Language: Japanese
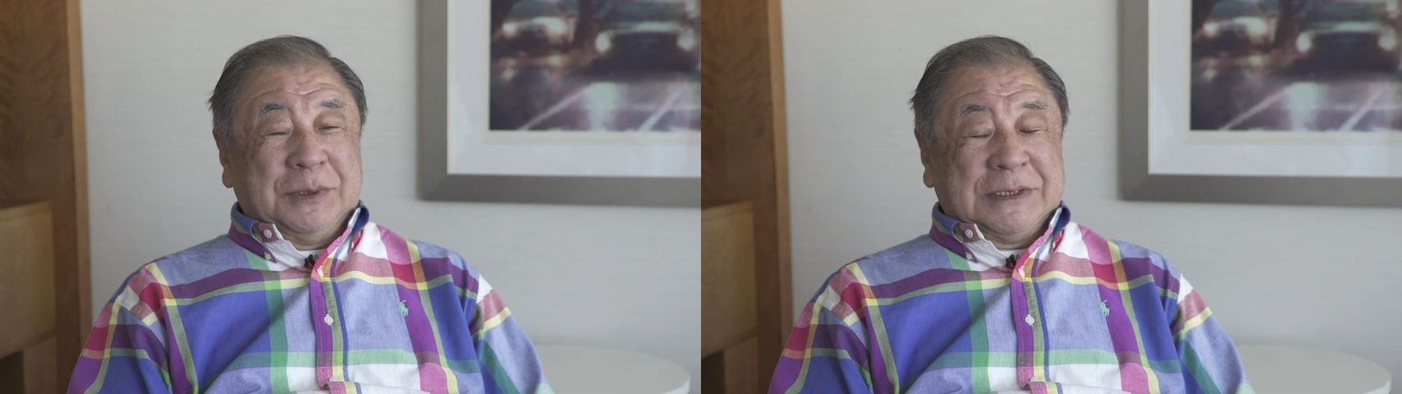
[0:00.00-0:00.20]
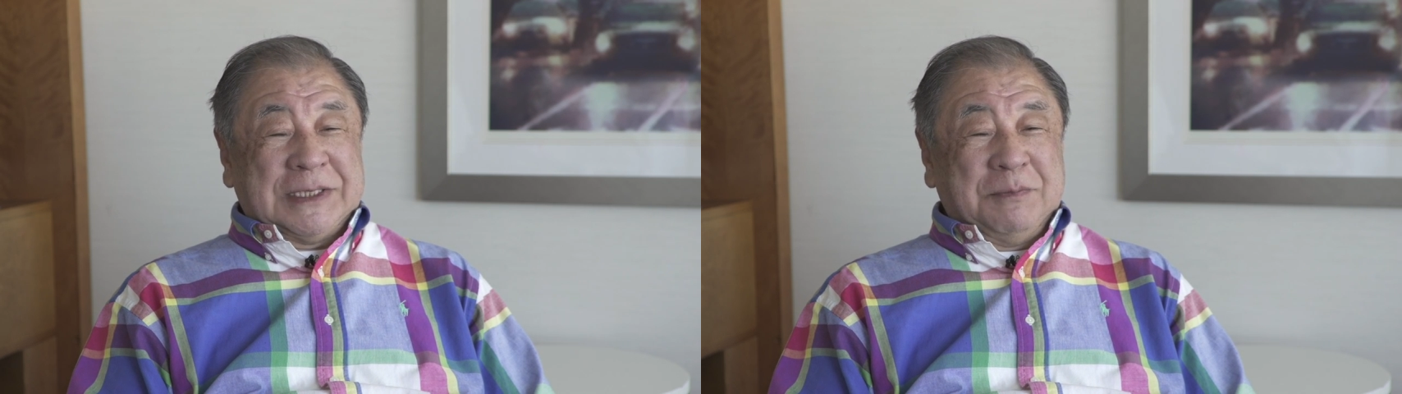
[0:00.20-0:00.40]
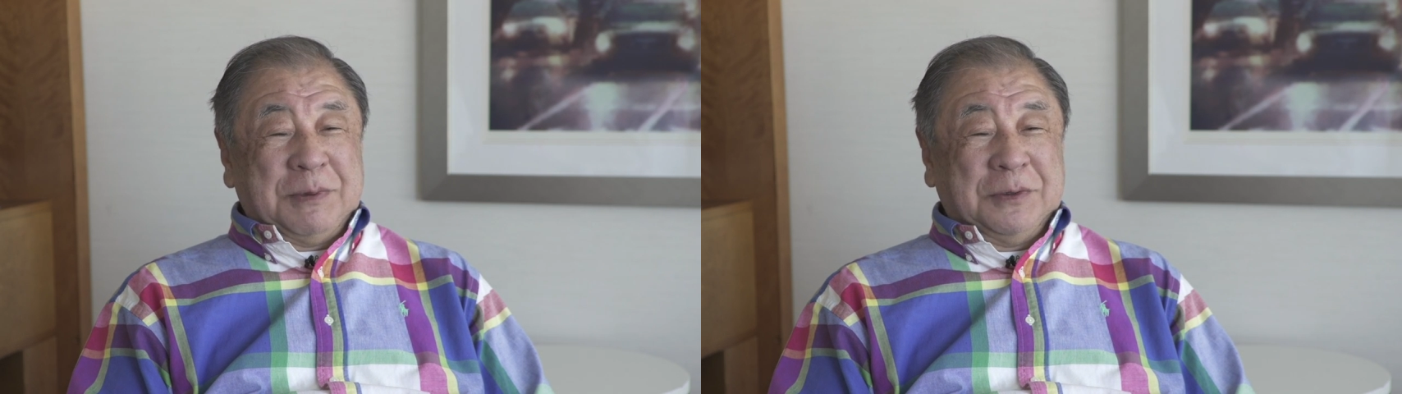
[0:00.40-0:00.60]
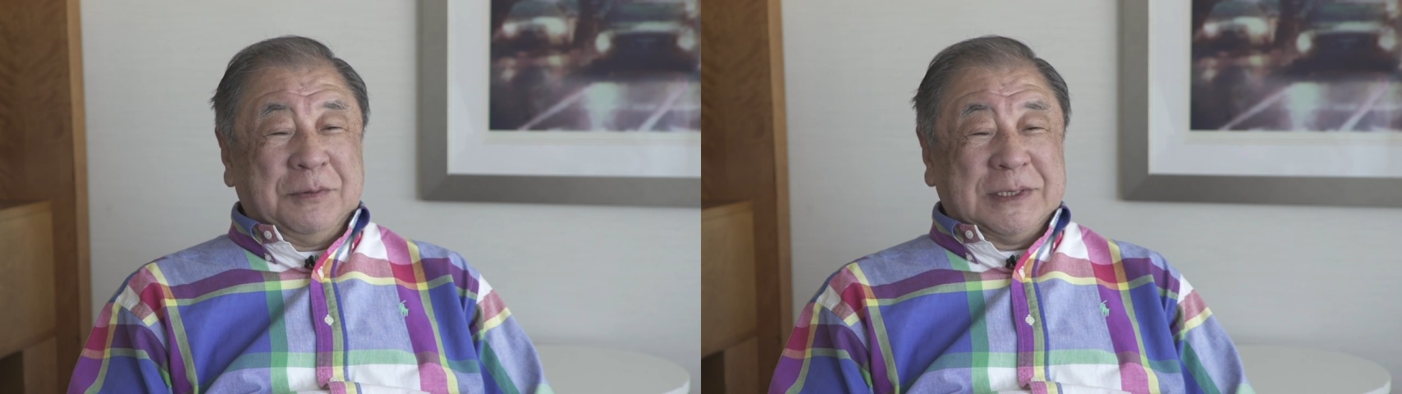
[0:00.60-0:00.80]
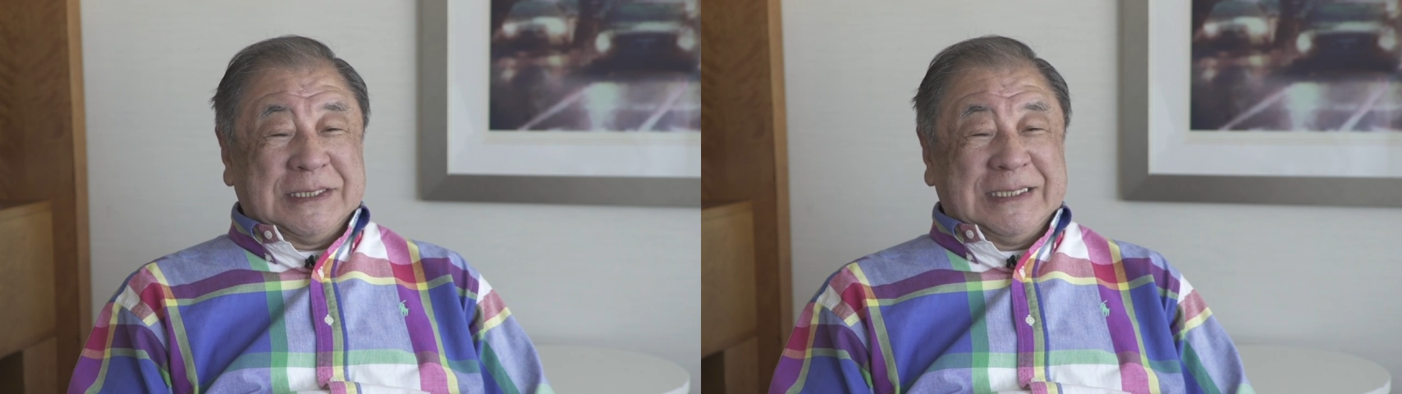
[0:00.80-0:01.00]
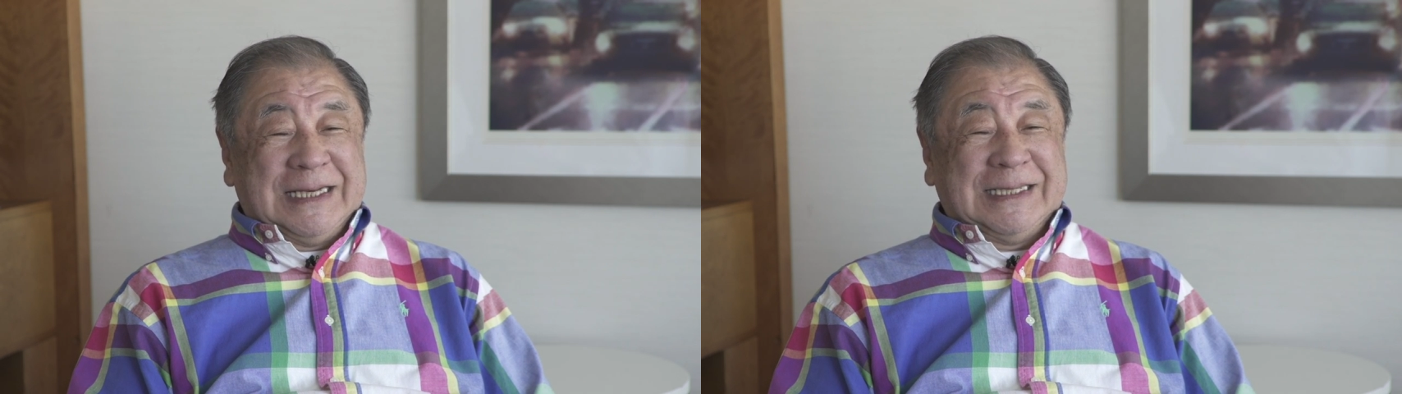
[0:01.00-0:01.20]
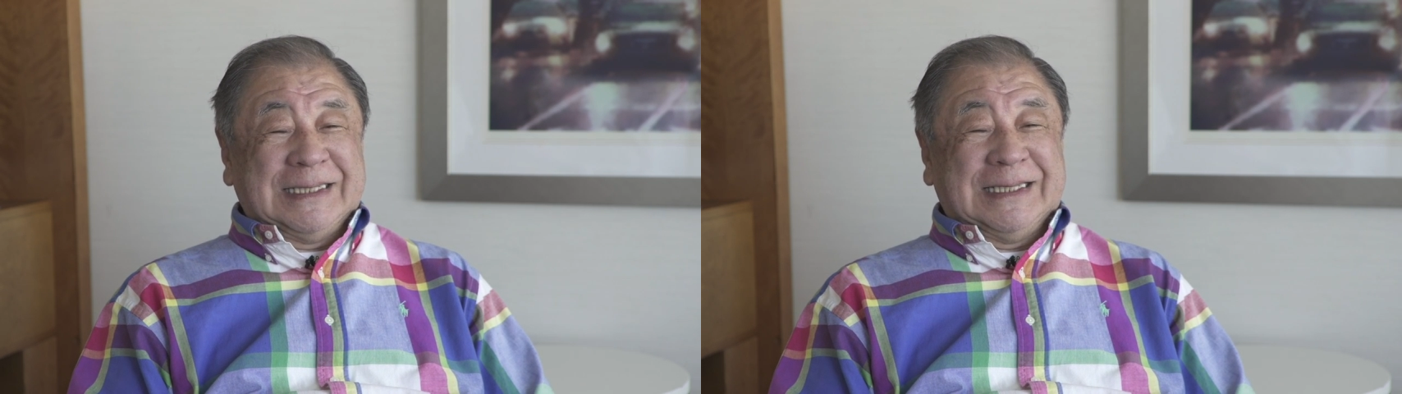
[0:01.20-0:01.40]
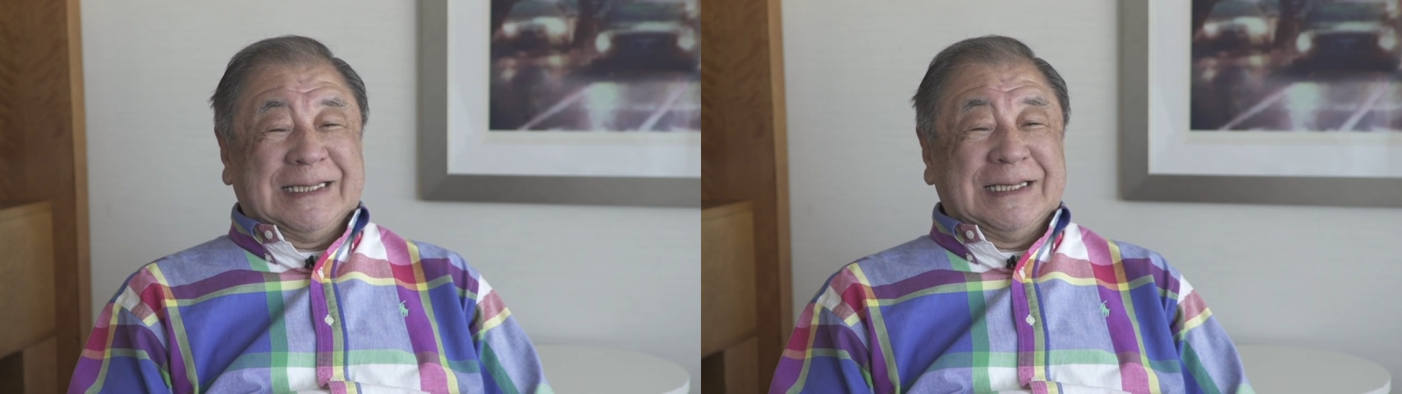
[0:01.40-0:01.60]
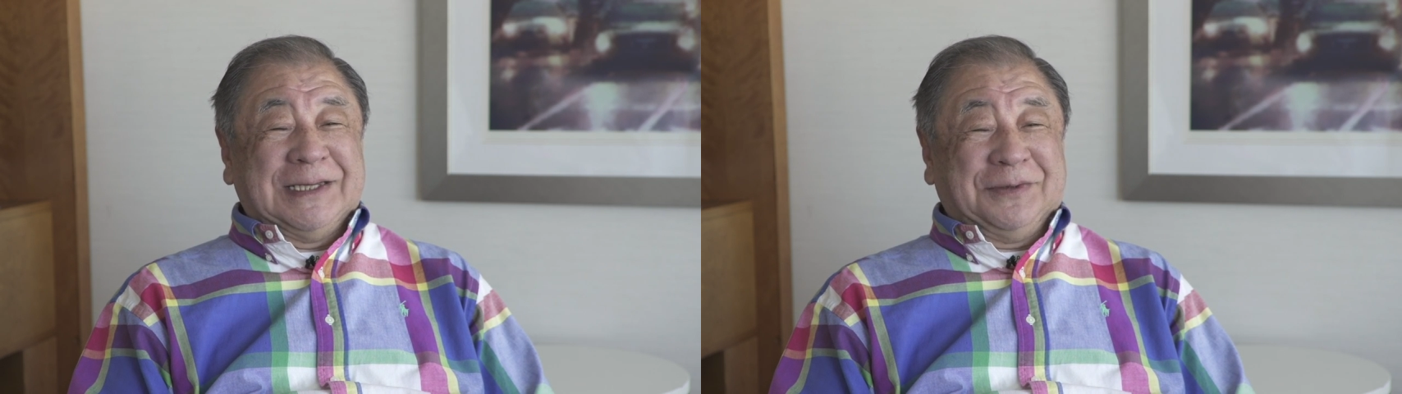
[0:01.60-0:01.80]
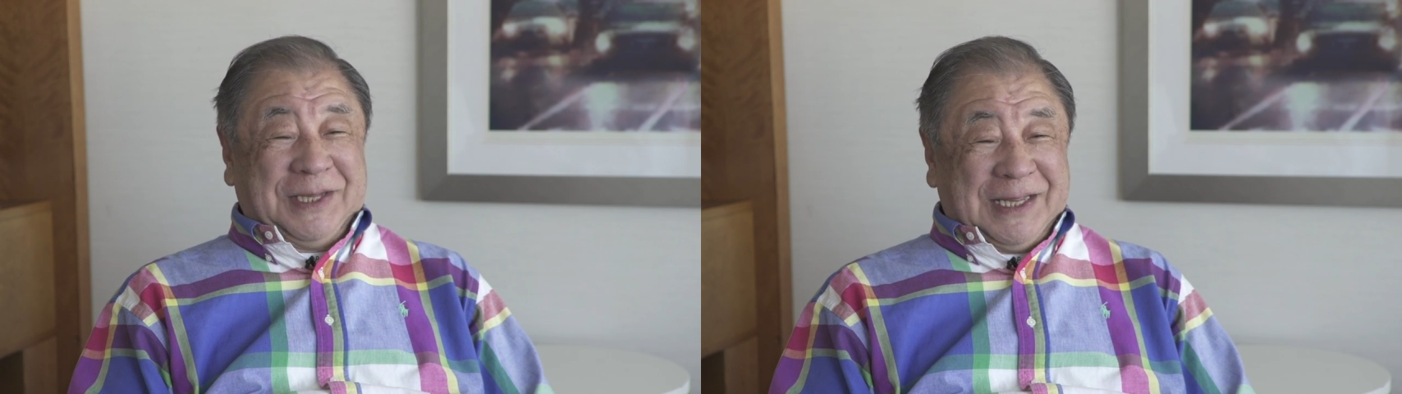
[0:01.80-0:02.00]
まあ、サンパウロの街が成り立っていかな
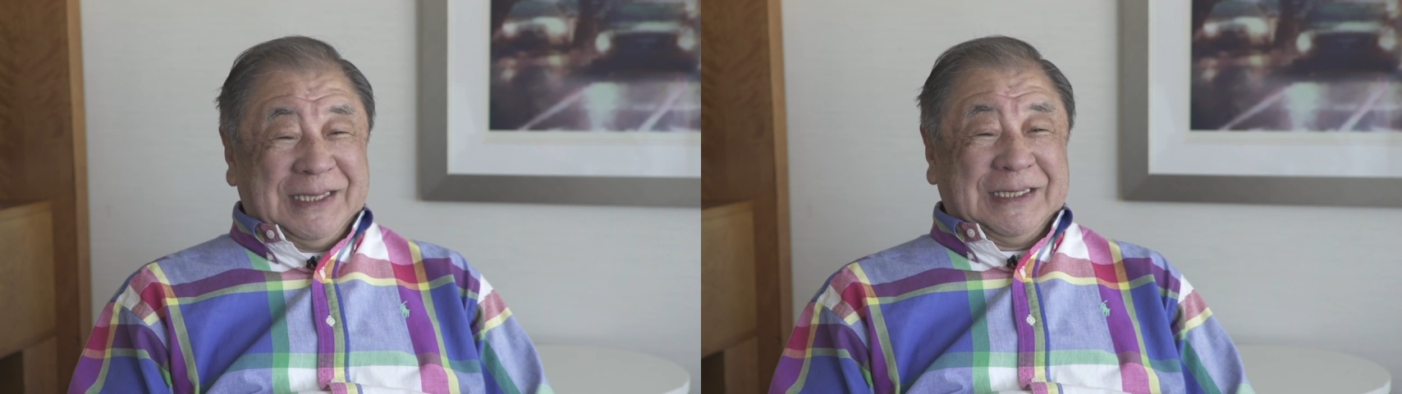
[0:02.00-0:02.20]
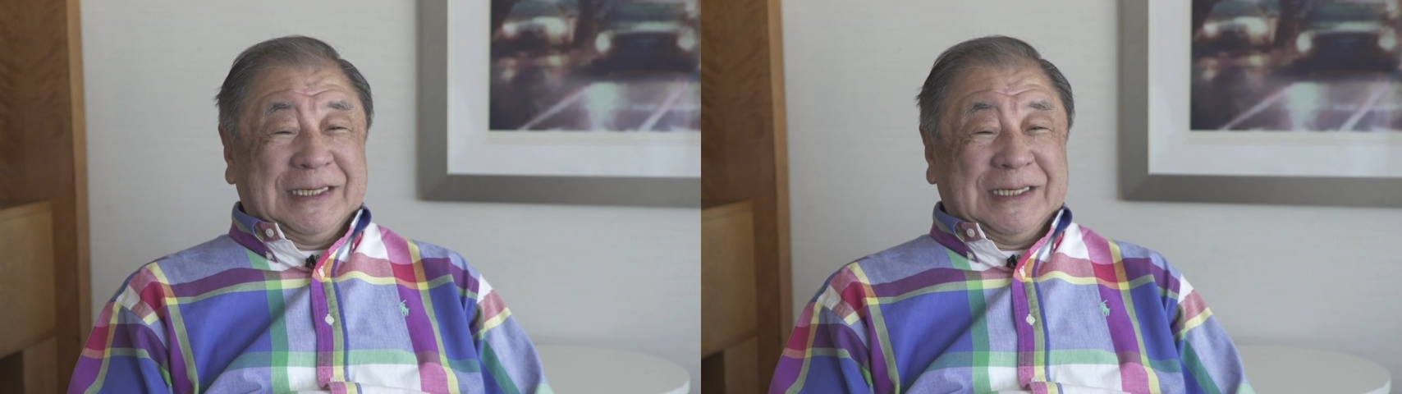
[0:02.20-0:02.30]
いような